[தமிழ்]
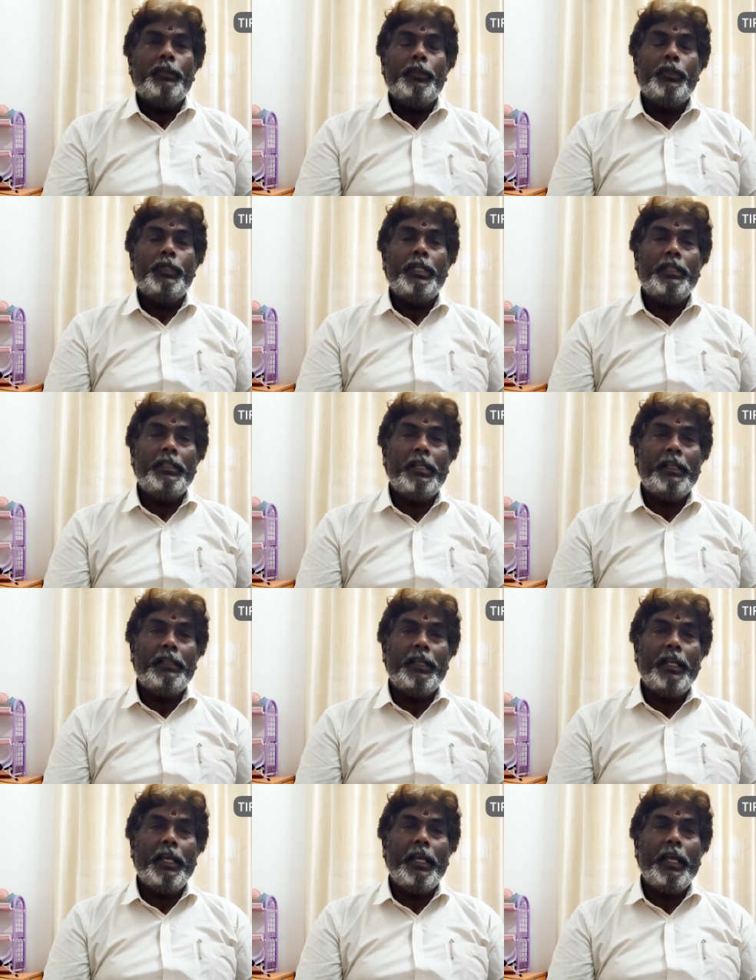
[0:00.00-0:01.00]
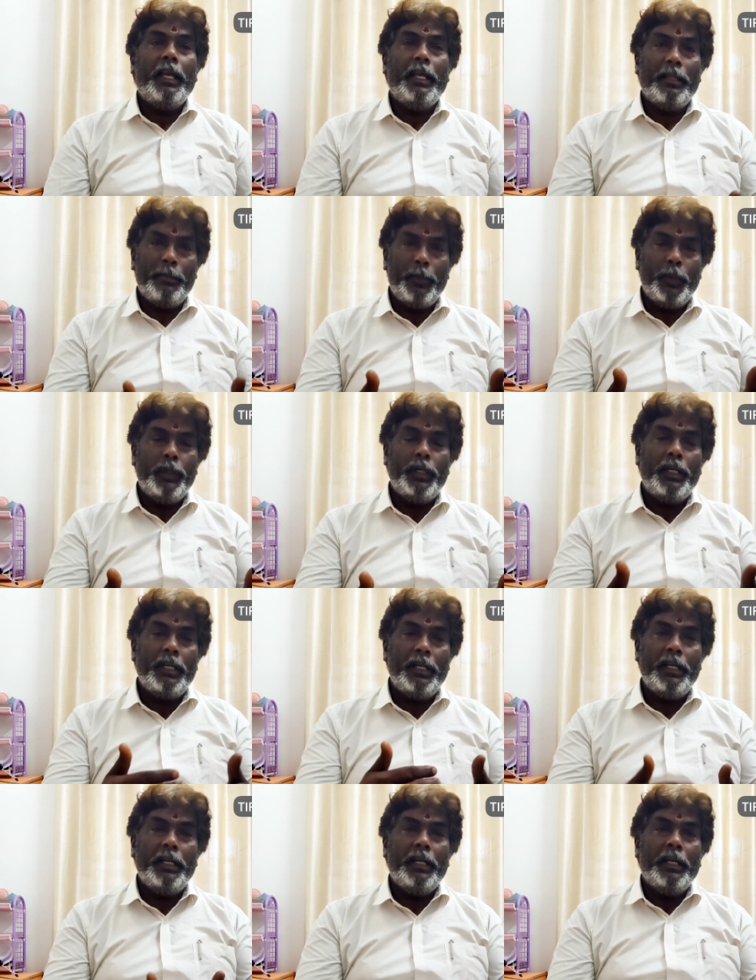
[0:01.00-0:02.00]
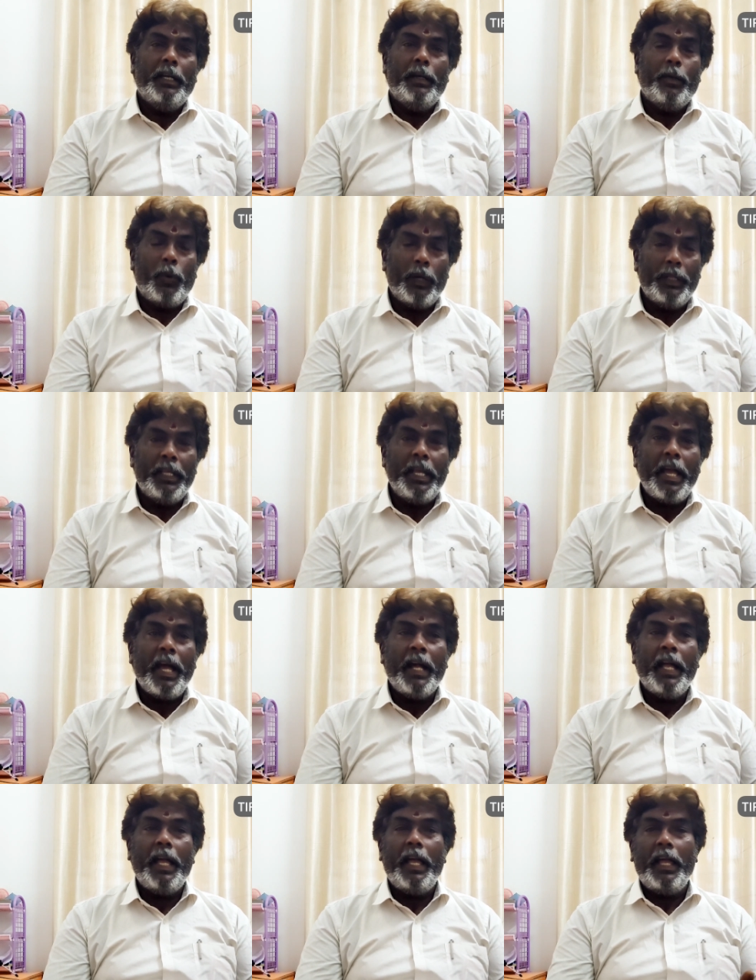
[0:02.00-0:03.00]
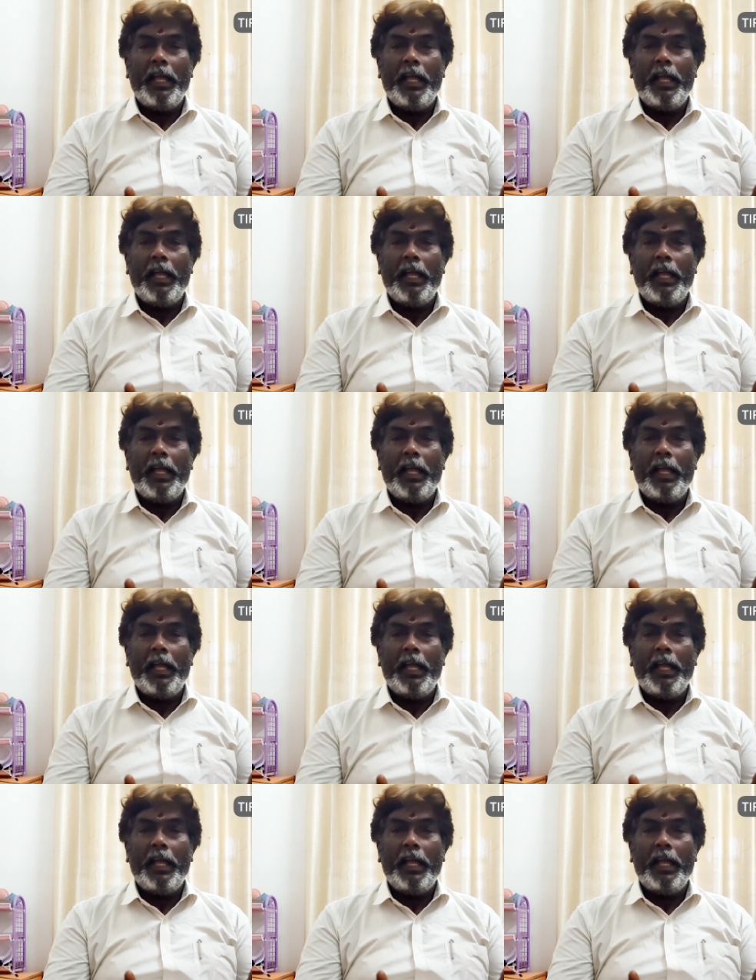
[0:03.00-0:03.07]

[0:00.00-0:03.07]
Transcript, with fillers: சுசீந்திரத்திலே இது போன்று குழந்தையாக